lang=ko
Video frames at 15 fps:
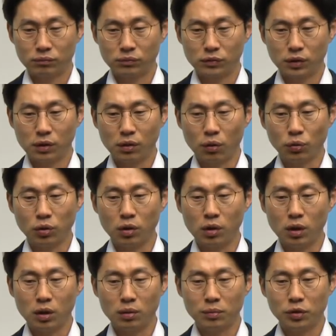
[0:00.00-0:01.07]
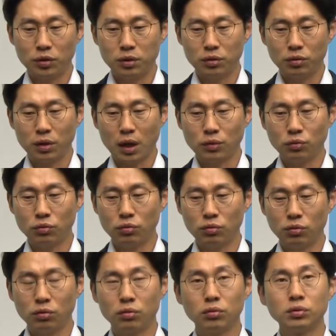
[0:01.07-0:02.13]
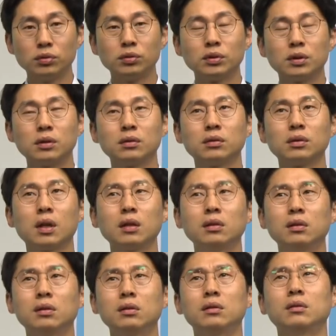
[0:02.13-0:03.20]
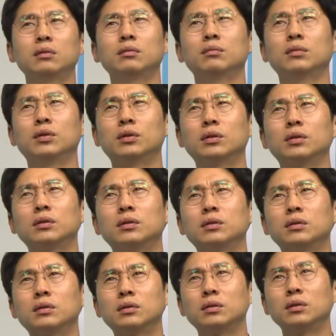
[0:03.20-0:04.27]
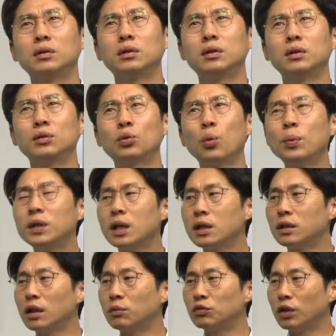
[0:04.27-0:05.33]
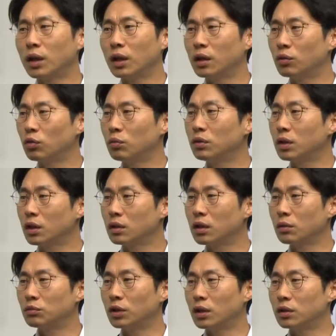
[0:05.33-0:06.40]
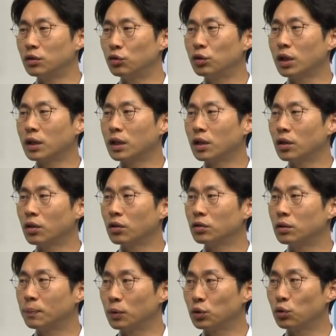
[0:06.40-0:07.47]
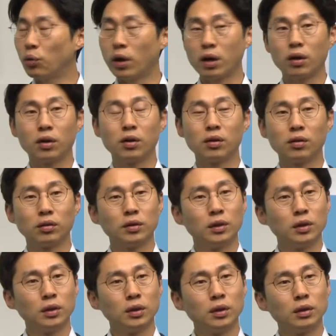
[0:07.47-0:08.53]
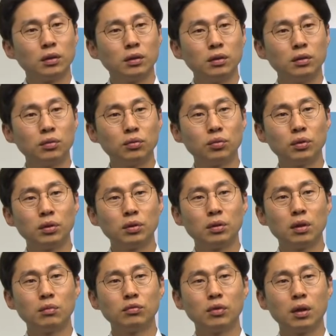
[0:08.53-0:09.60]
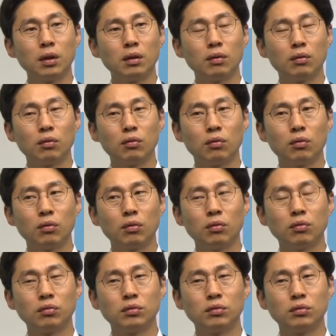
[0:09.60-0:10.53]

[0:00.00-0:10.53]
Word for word: 이 언더아머 실적이 안 좋은 거는 사실 뭐 이 소비재기 때문에 소비재기 때문에 의류잖아요. 네. 스포츠웨어. 네. 네. 이런 쪽이기 때문에 어